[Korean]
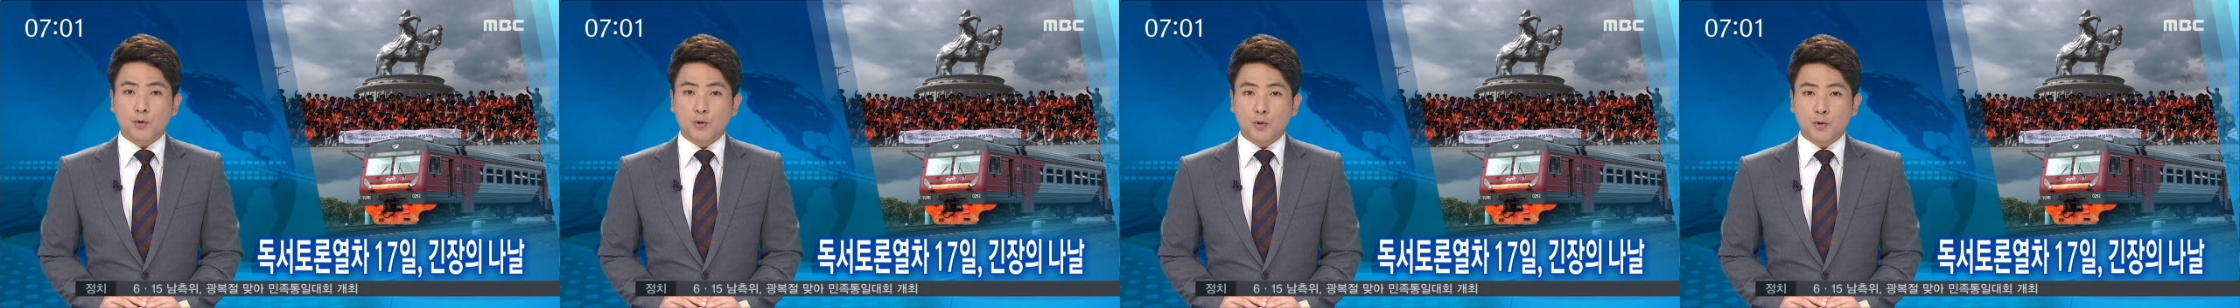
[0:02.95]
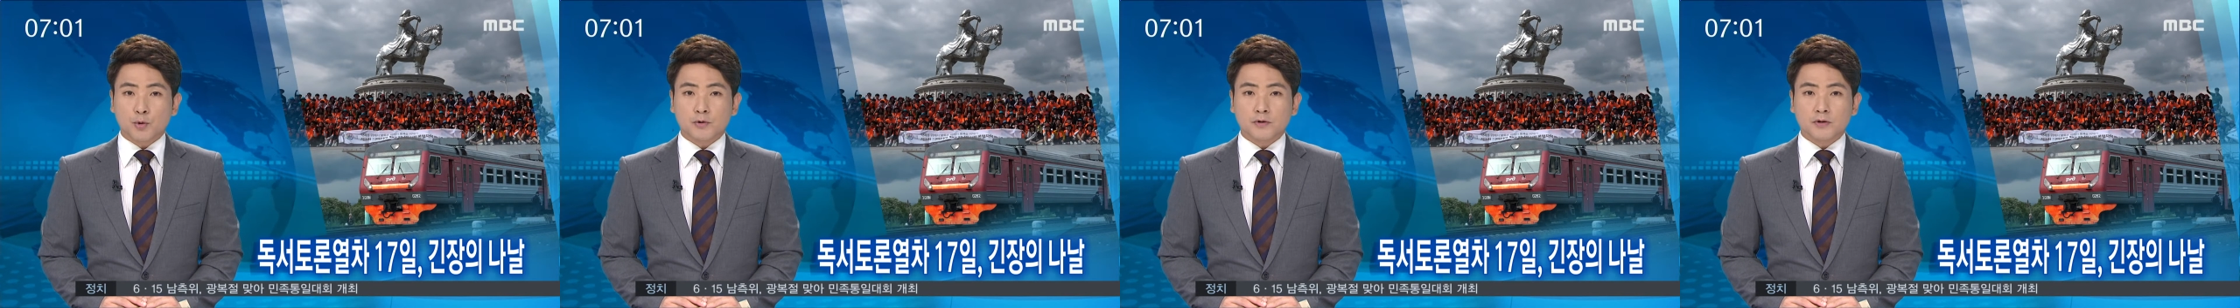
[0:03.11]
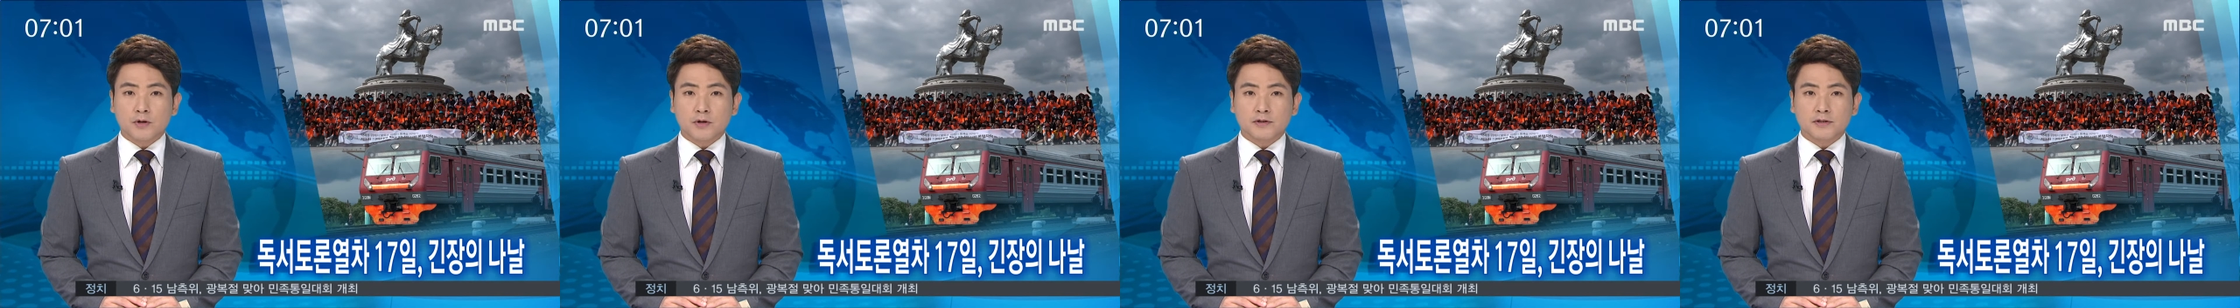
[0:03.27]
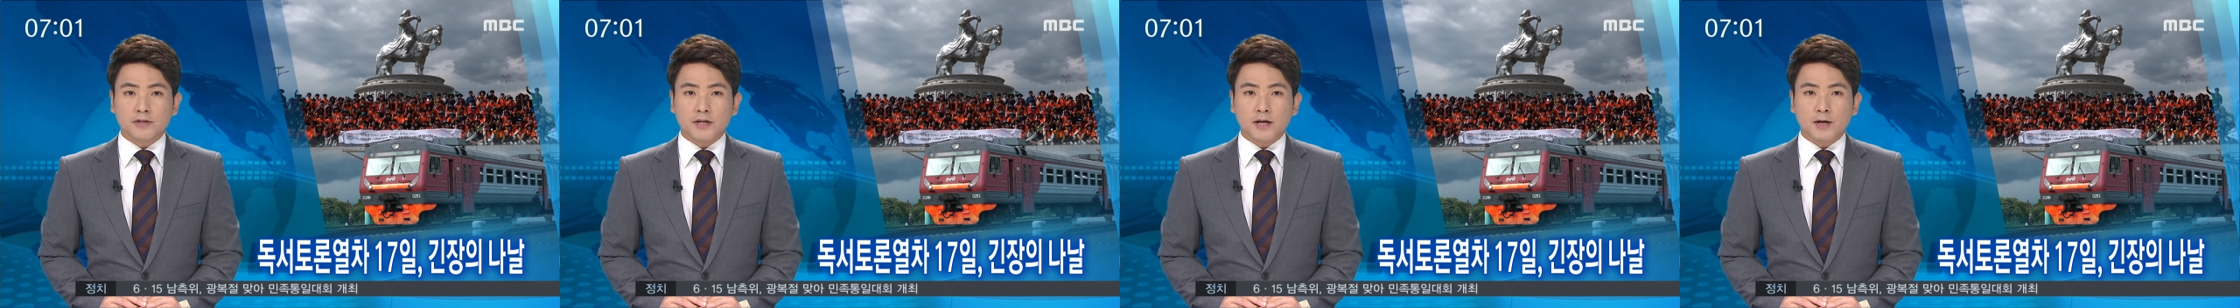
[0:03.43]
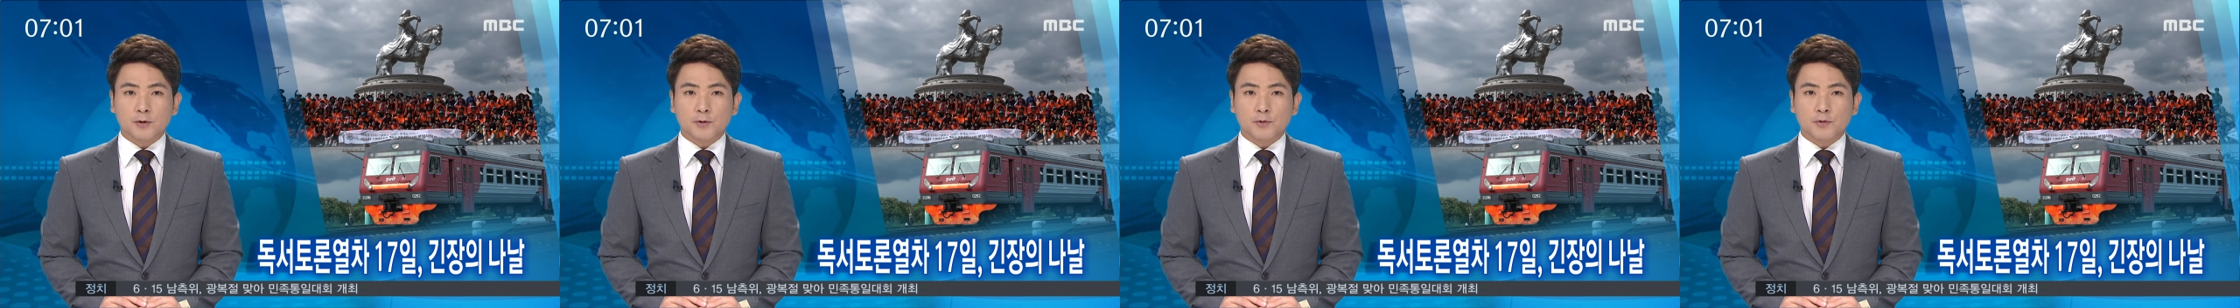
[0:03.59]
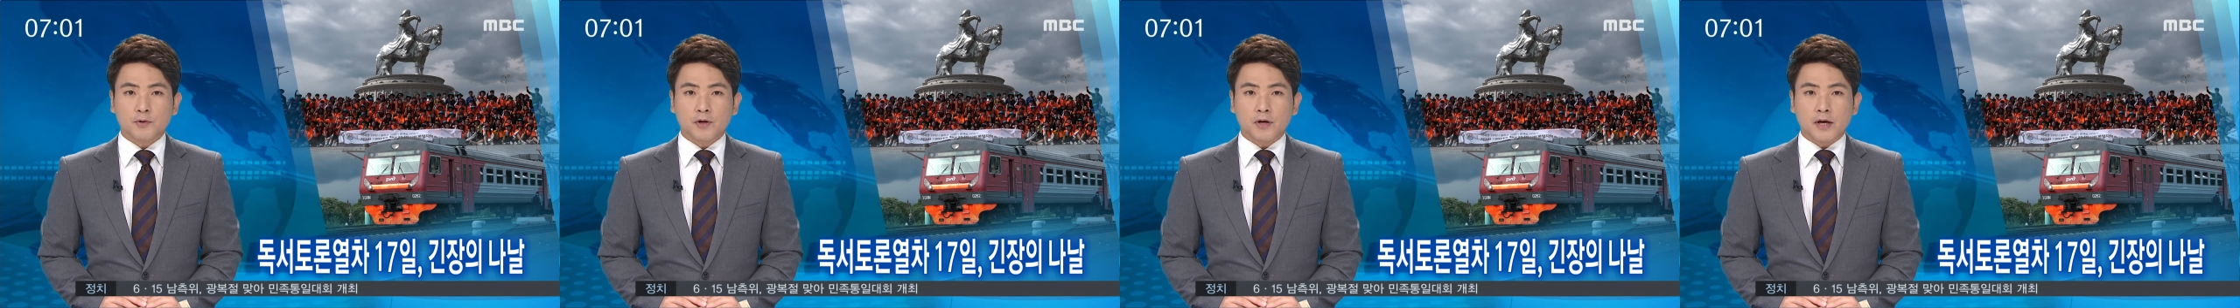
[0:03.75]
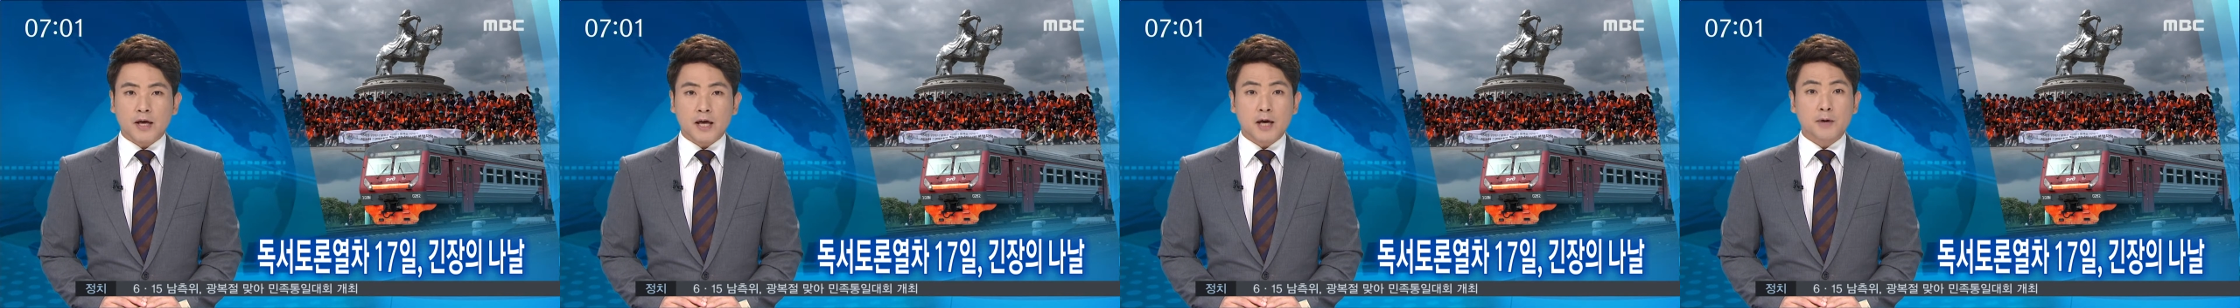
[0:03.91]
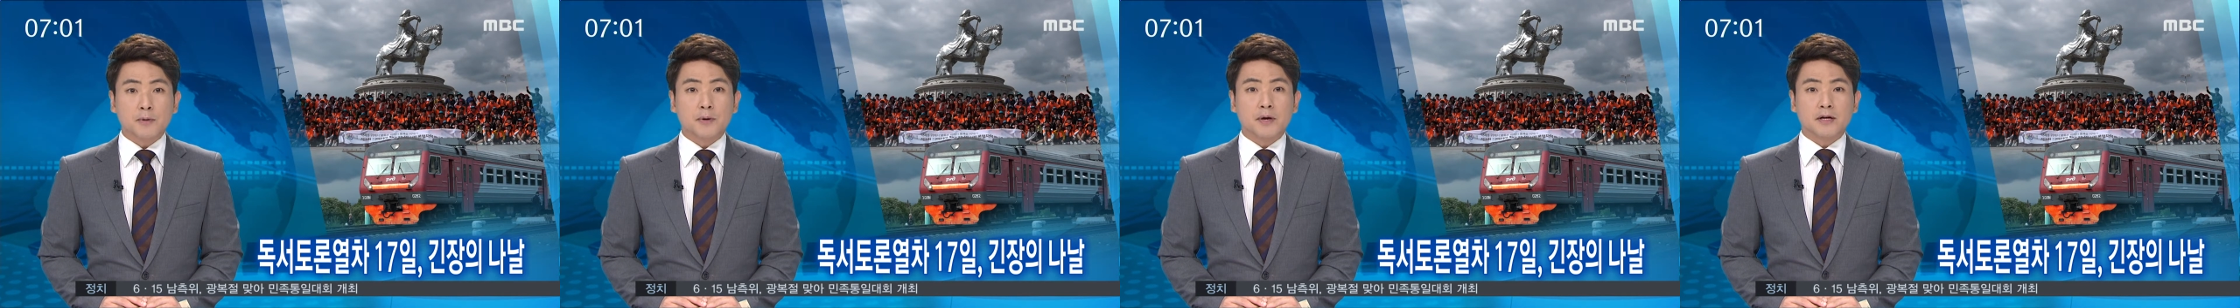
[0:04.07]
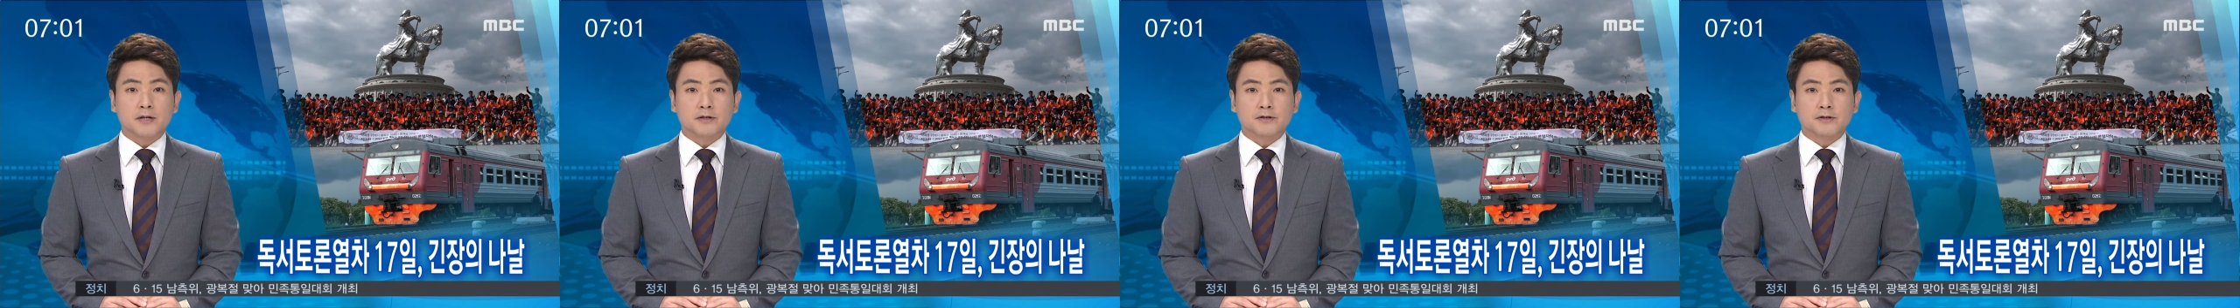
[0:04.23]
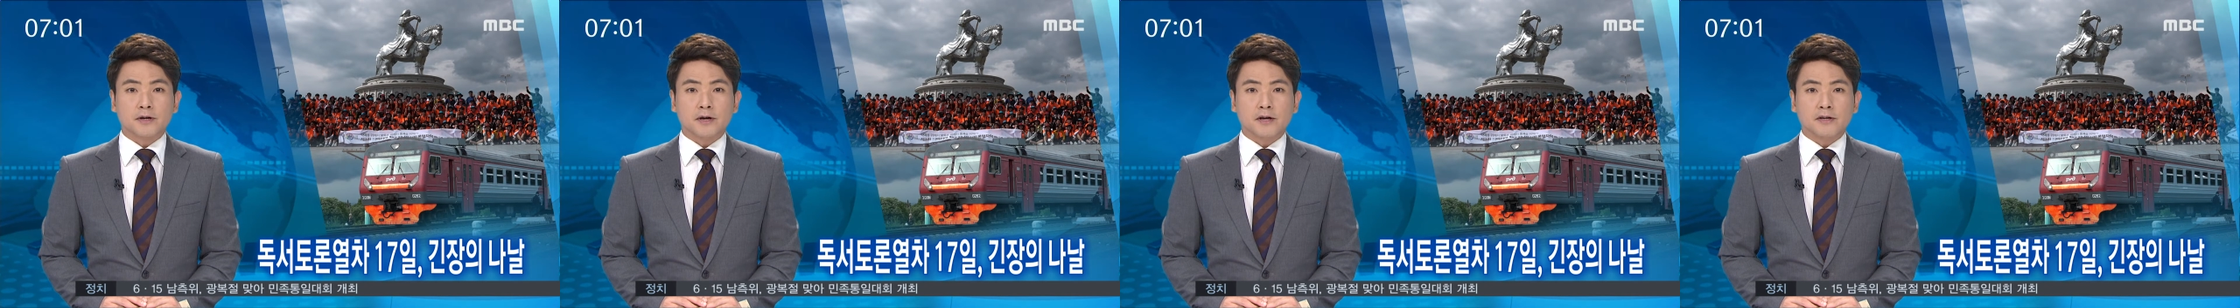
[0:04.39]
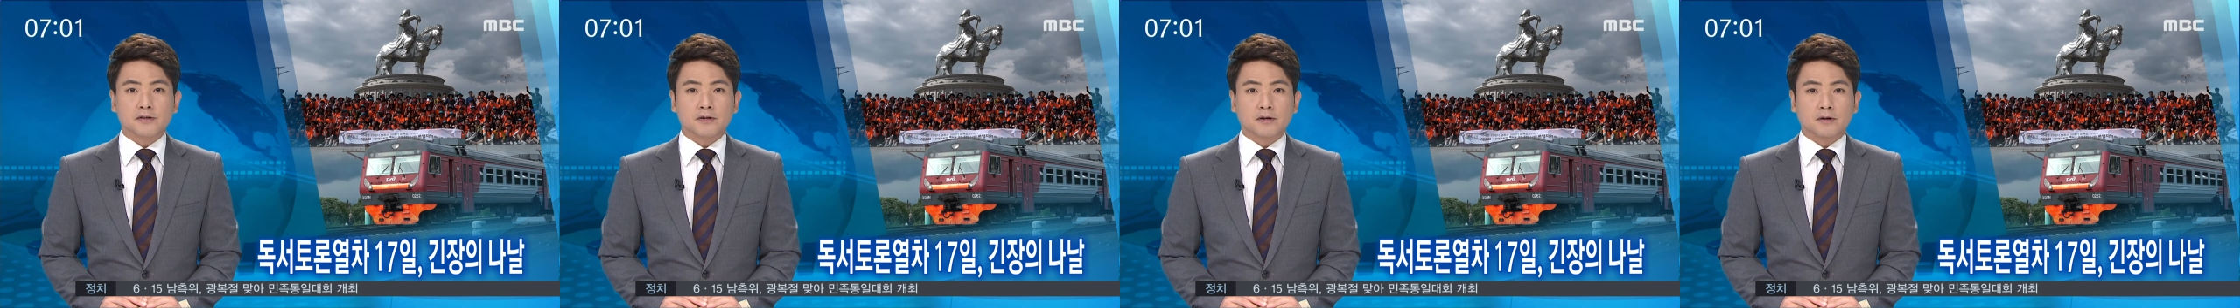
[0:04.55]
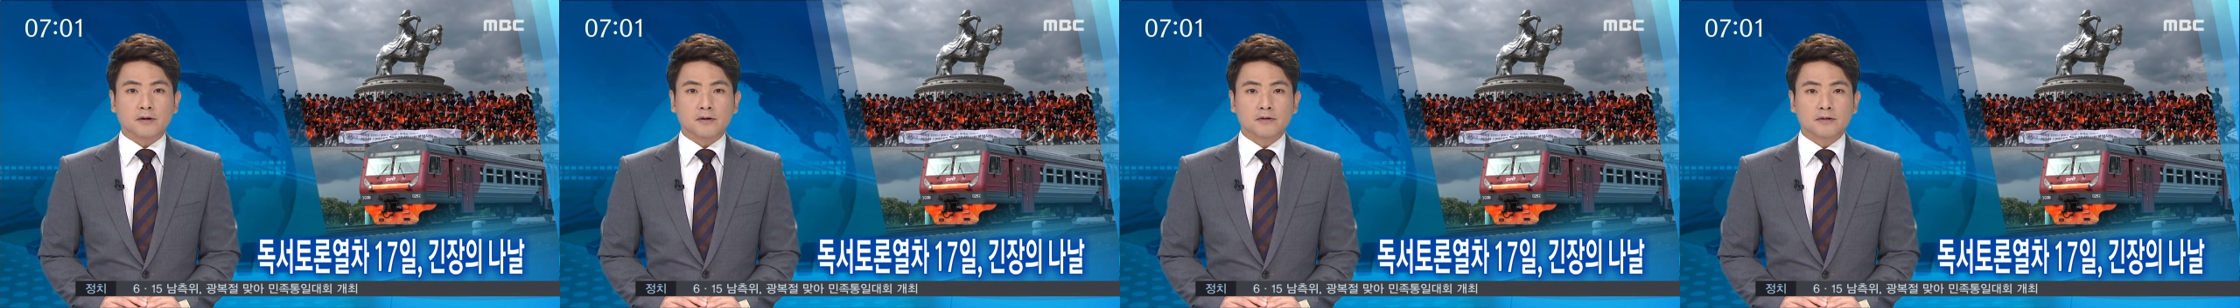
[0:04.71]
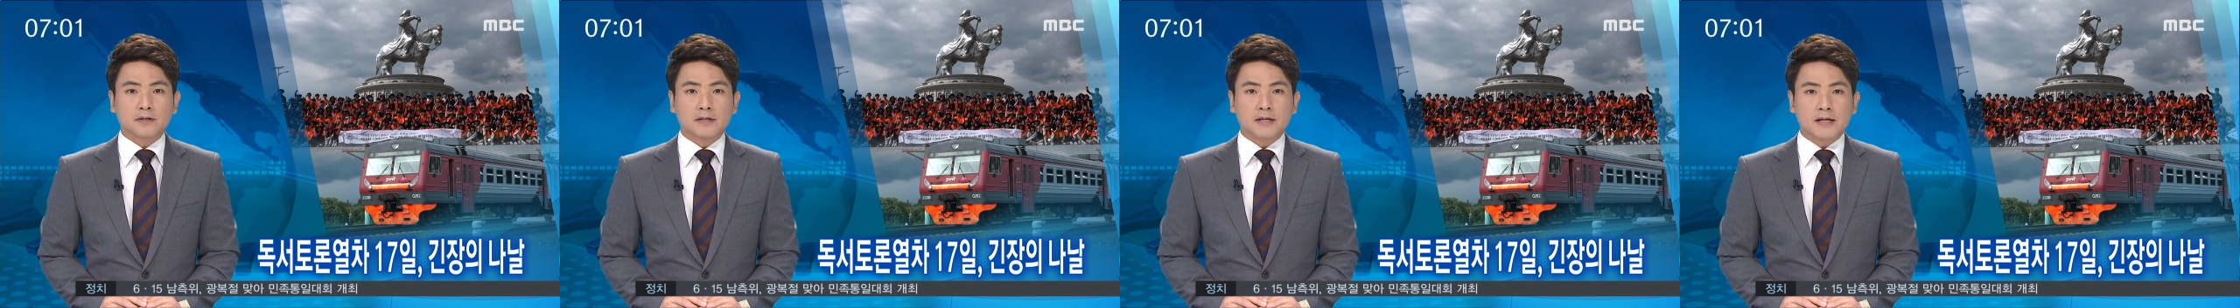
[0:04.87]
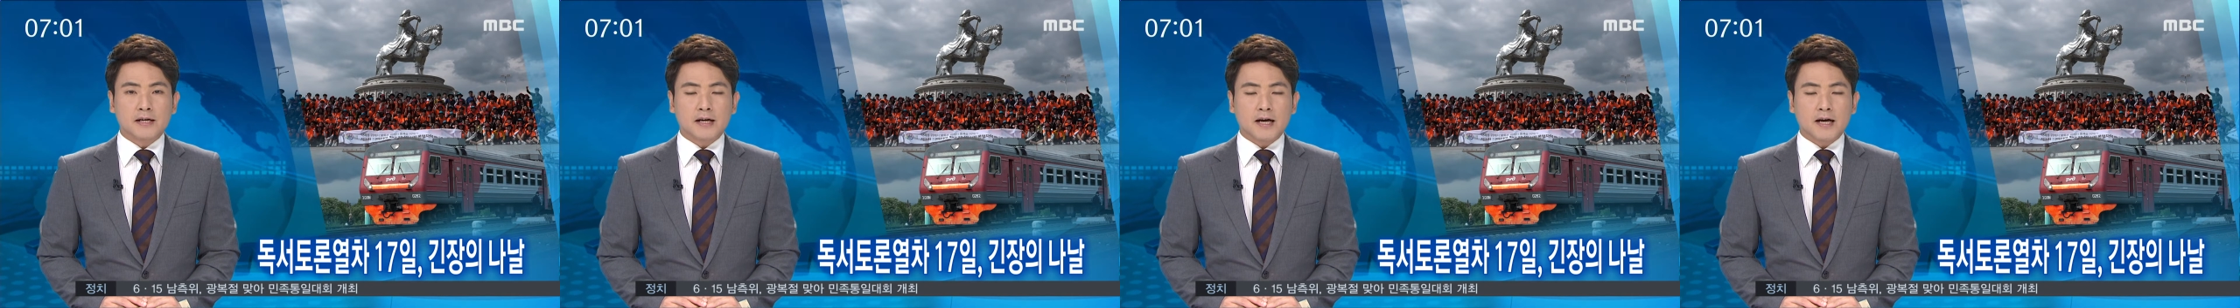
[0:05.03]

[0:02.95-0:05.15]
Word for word: 토론 열차 학교의 해외 일정에서